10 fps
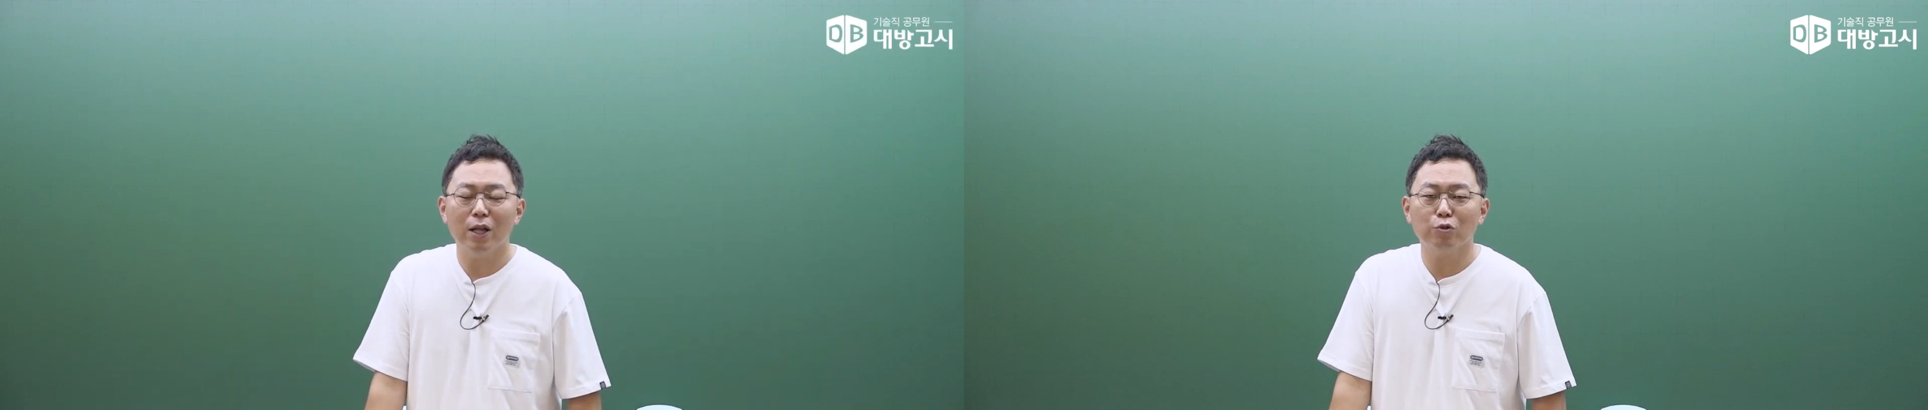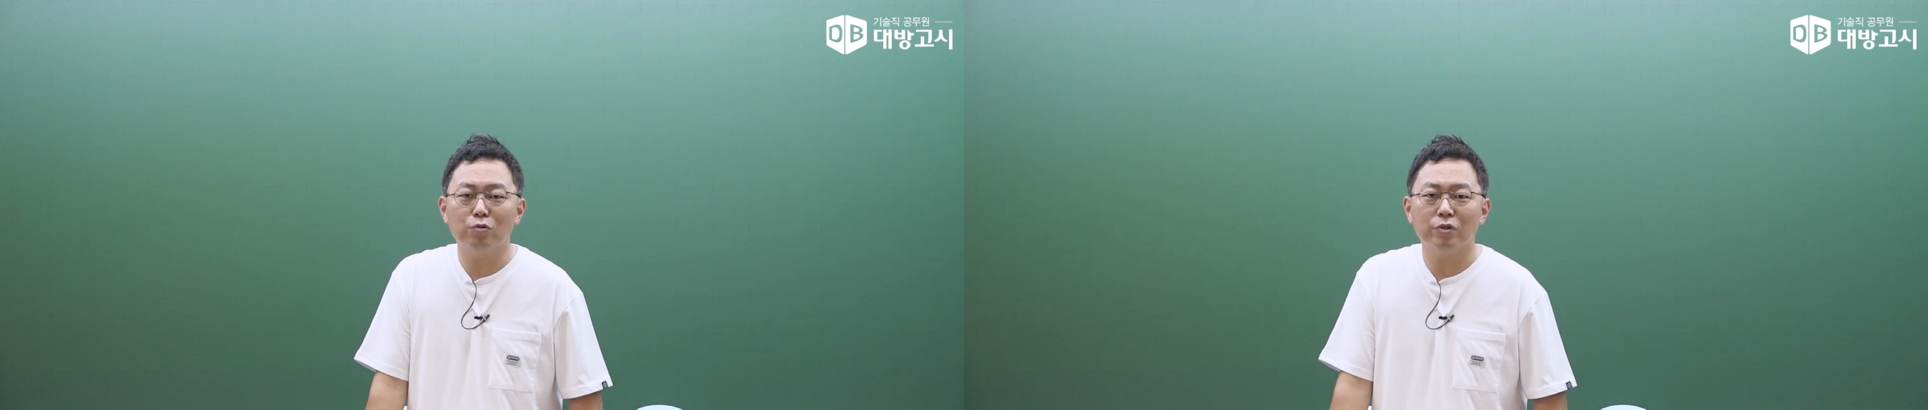
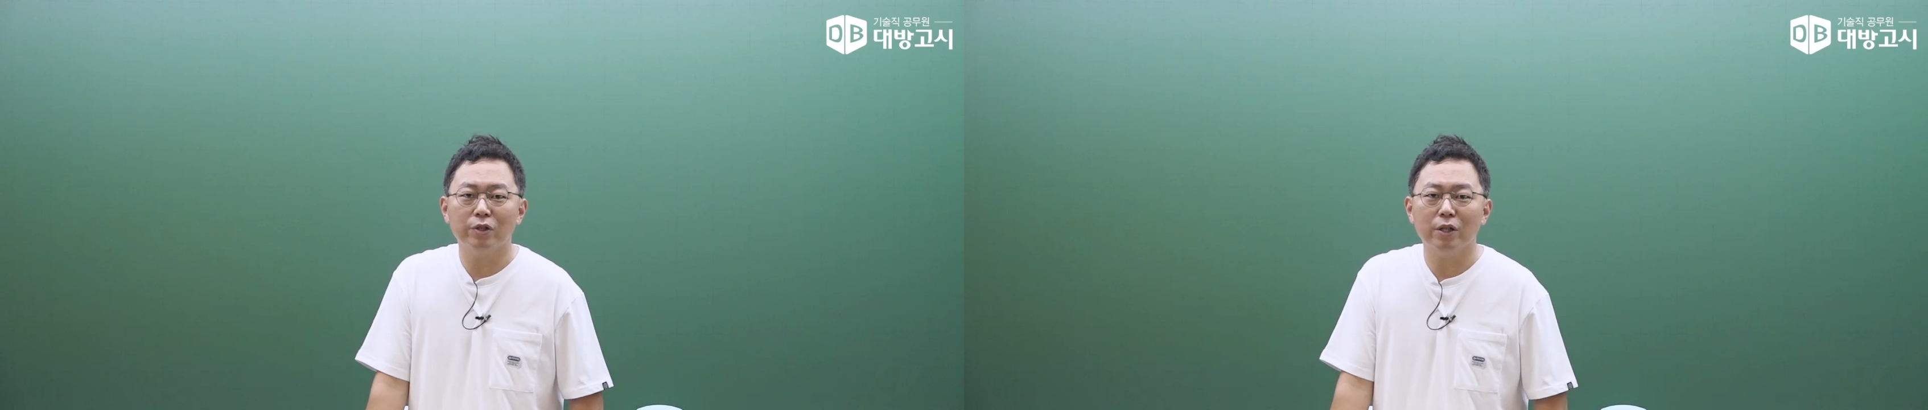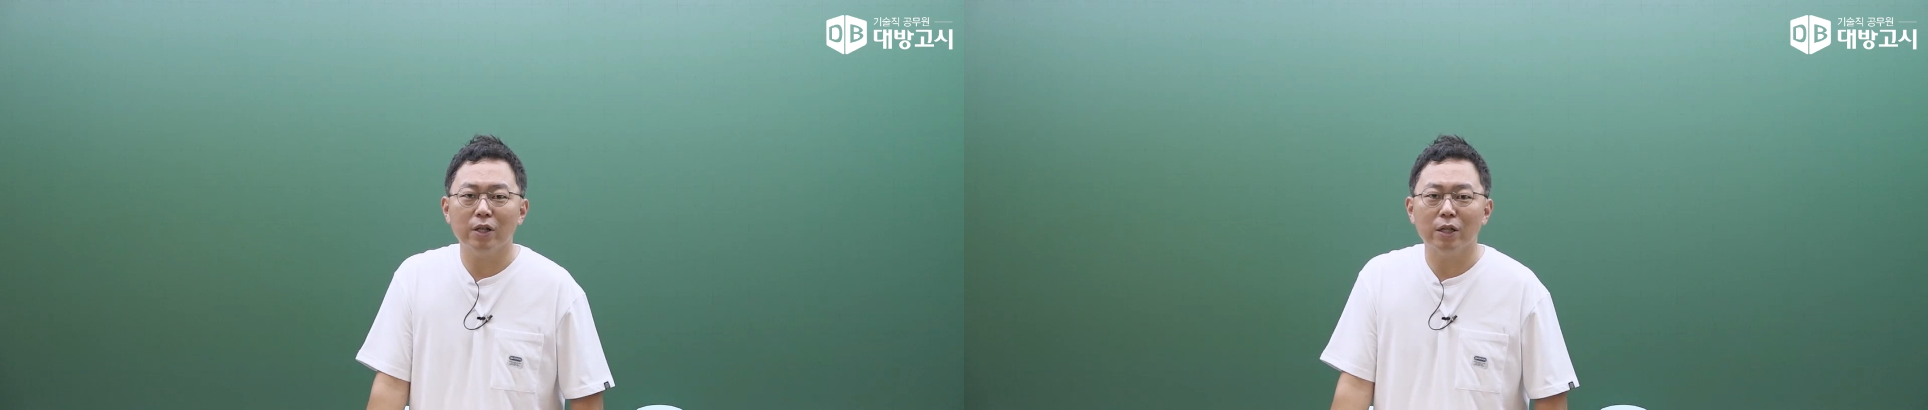
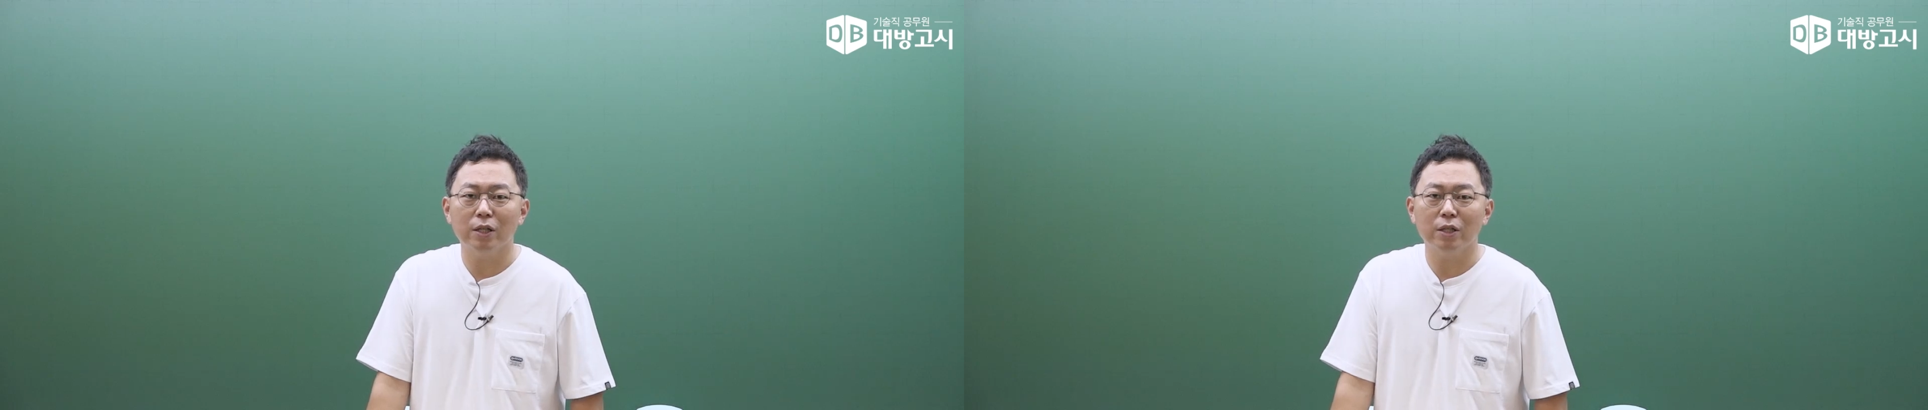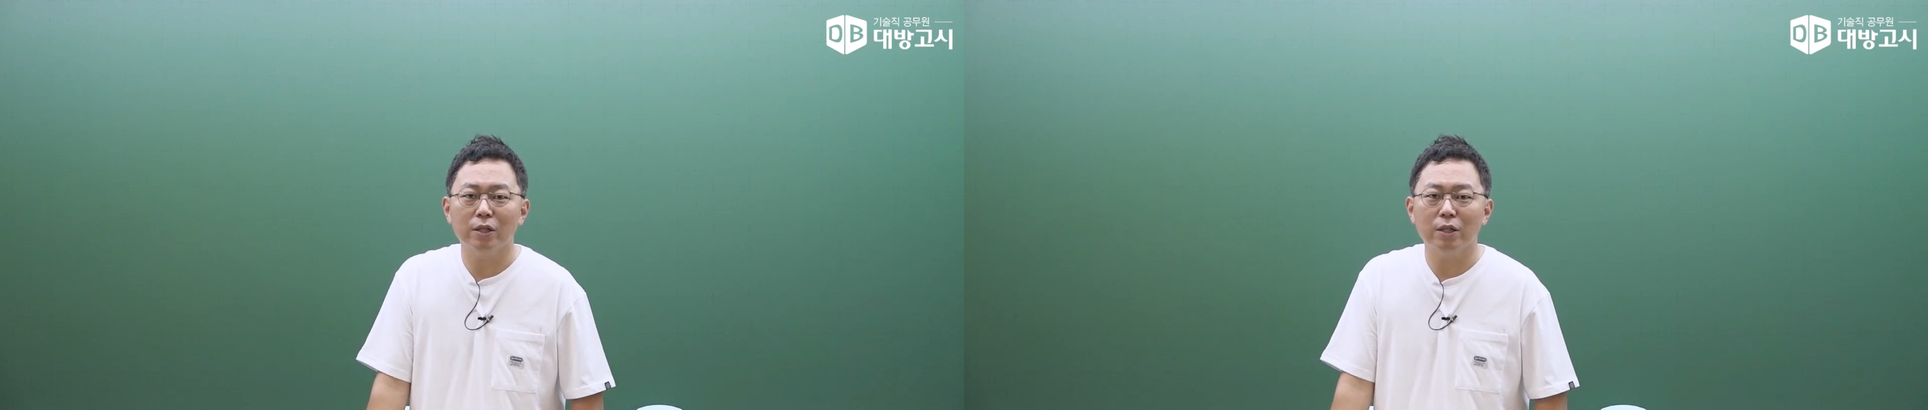한국사
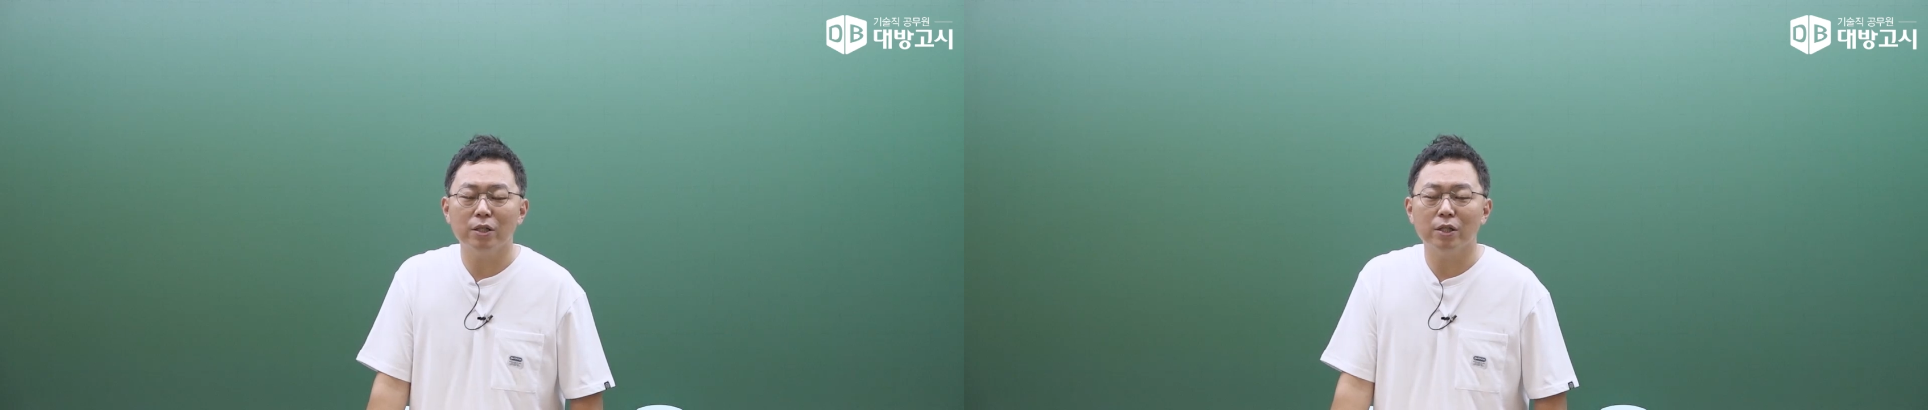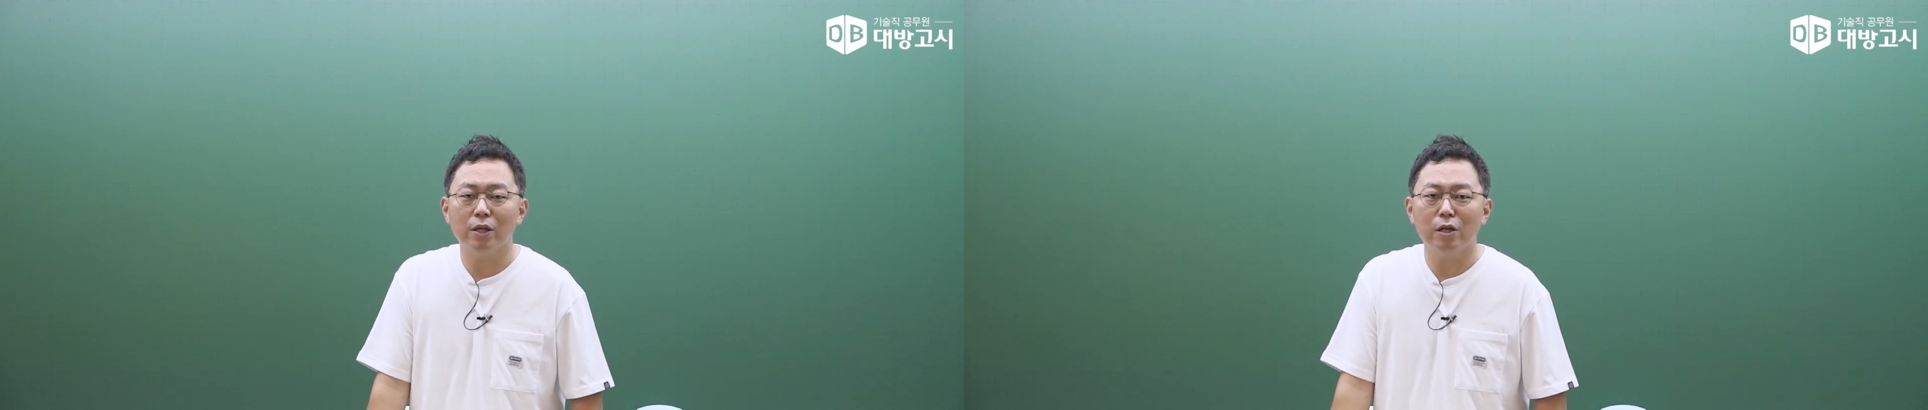강의를
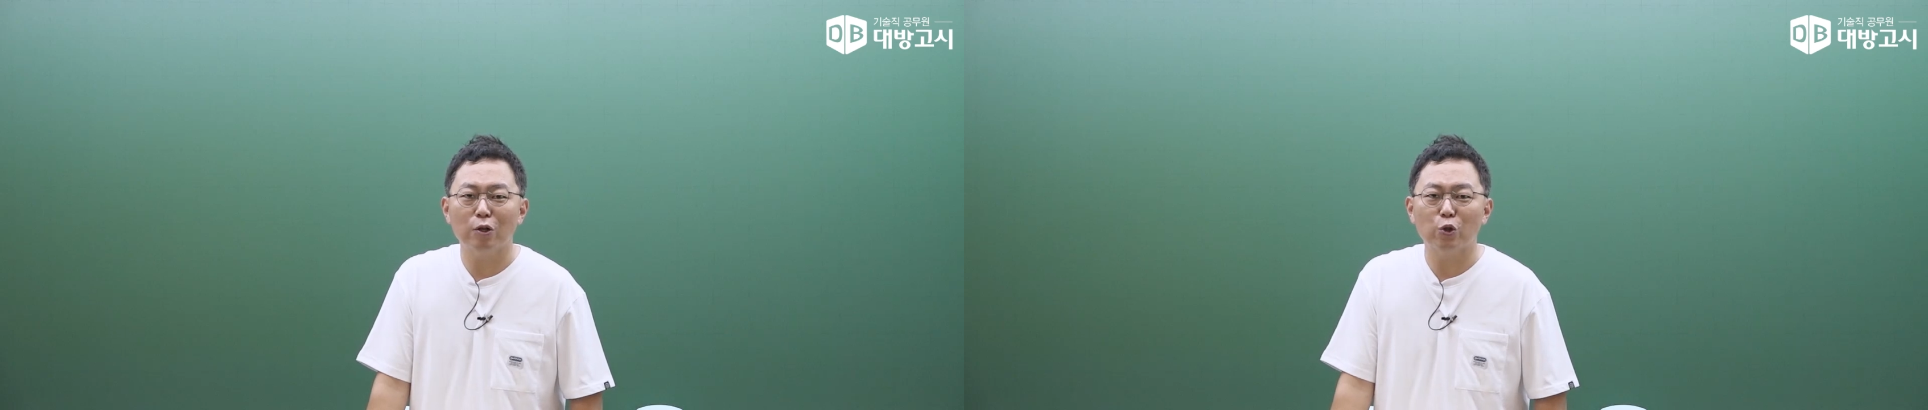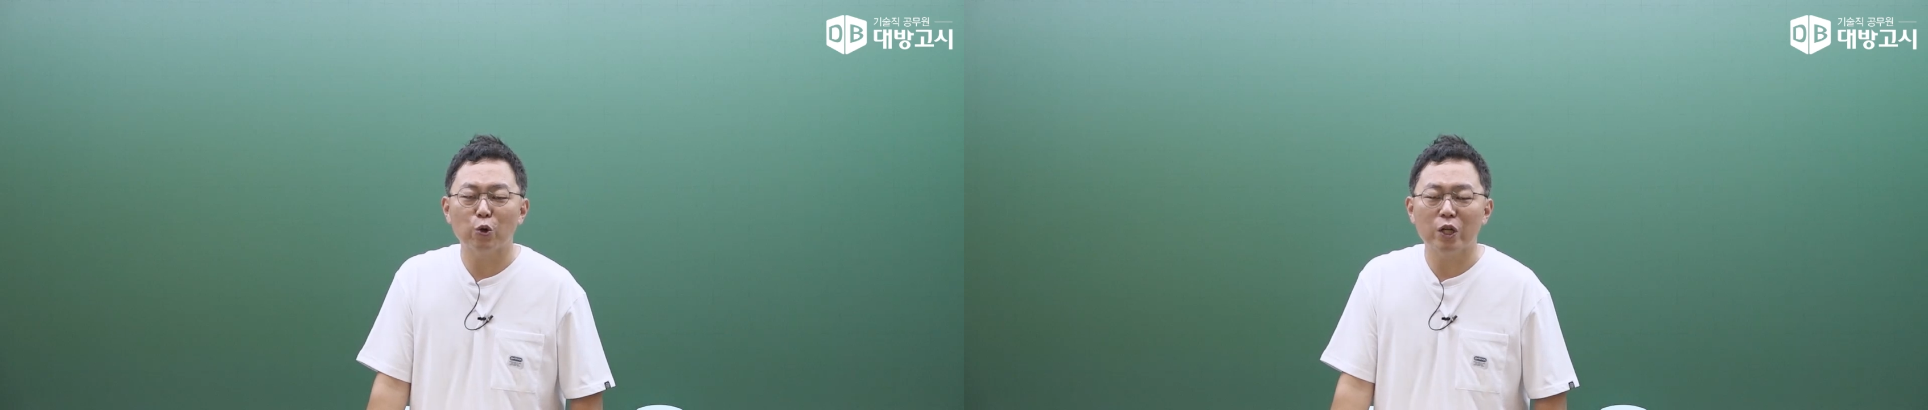지난
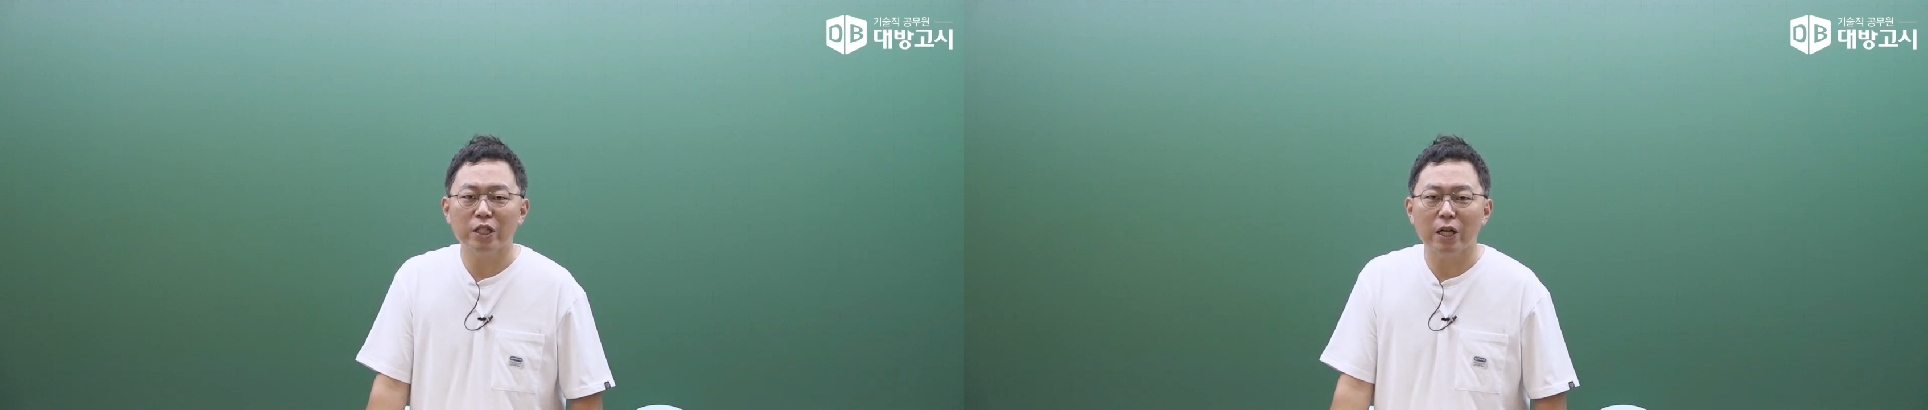1년 동안